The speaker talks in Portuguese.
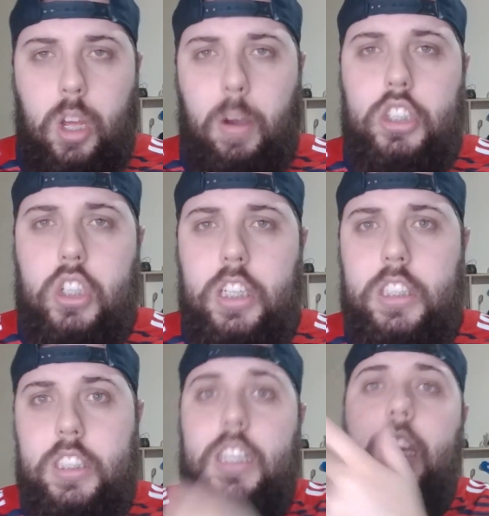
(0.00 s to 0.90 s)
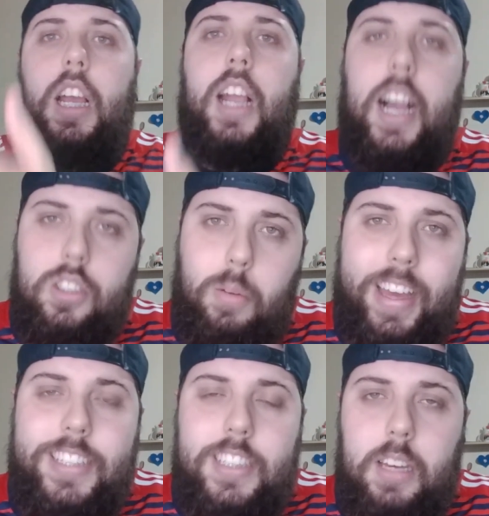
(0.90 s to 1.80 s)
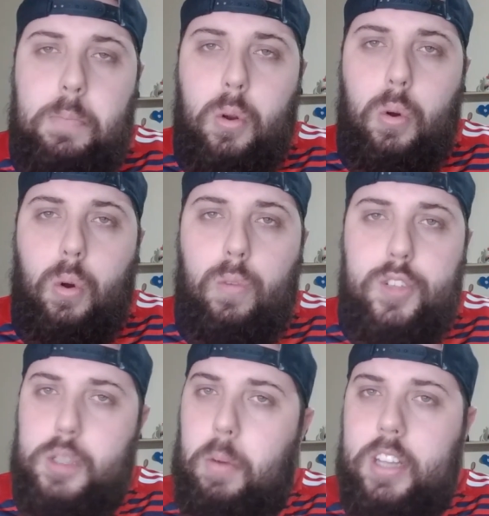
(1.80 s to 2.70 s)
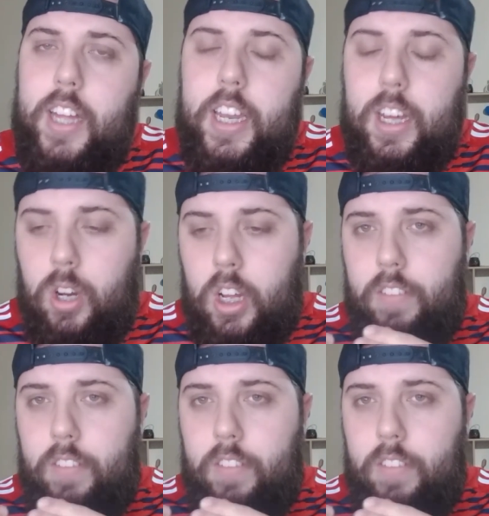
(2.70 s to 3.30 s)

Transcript: Eu acho que se caso o Messi ir pro futebol italiano,